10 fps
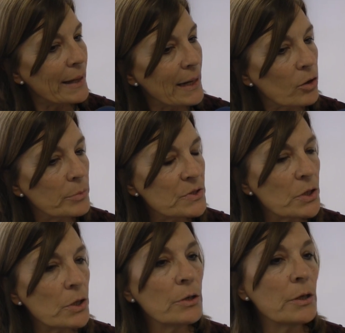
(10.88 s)
la
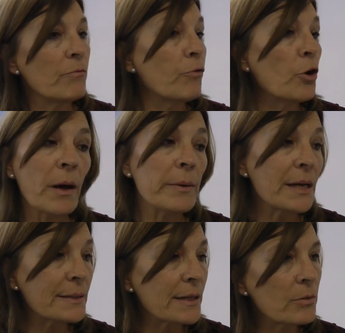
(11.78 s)
comisión, en forma
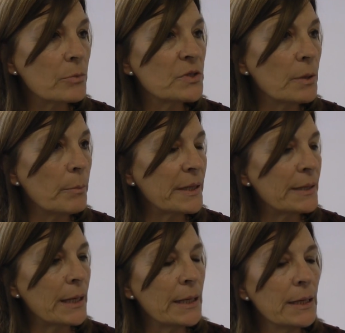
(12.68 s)
abierta como siempre
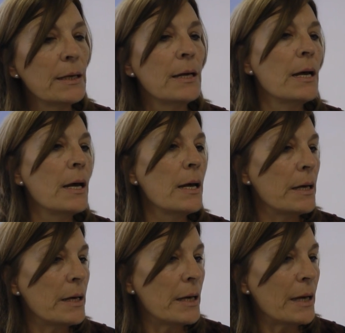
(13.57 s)
está,
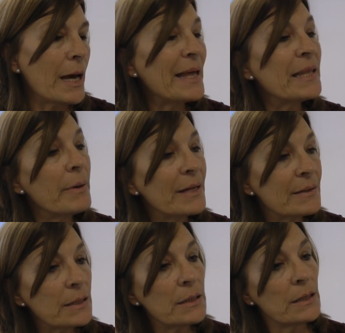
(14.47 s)
eh, a
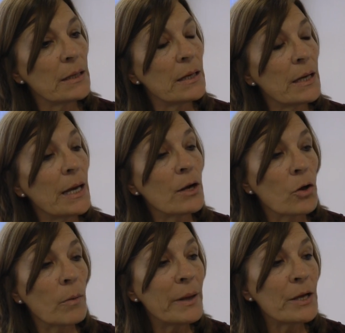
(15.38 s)
debatir el
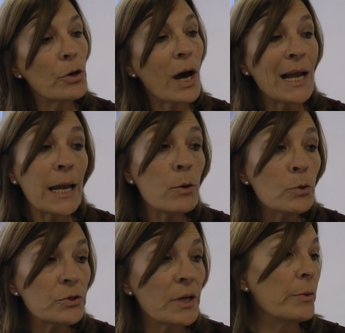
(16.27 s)
convenio a la
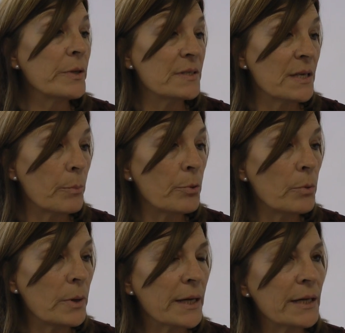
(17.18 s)
luz de la audiencia
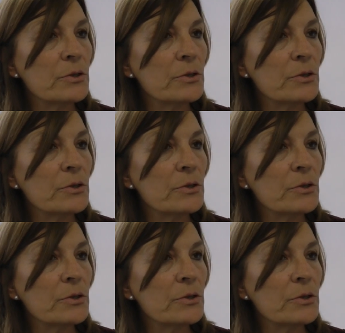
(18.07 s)
pública.